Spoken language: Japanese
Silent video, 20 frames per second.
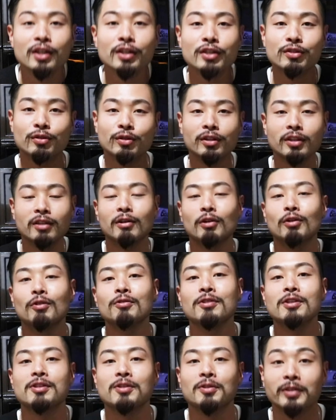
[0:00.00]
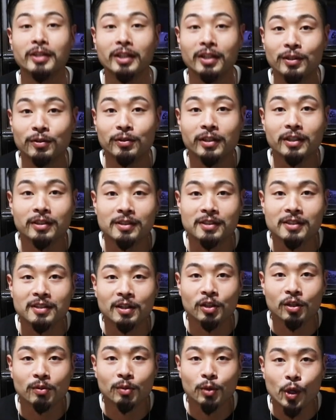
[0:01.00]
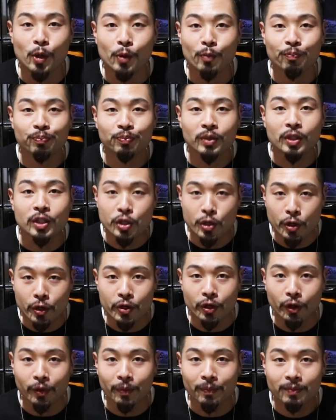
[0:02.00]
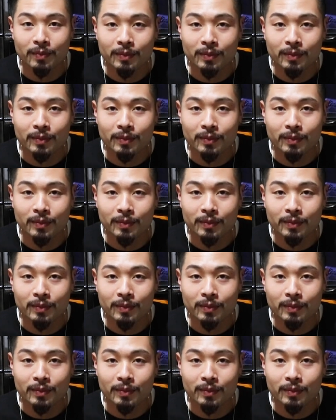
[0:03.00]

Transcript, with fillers: それでは本日の内容なんですけれども、いよいよ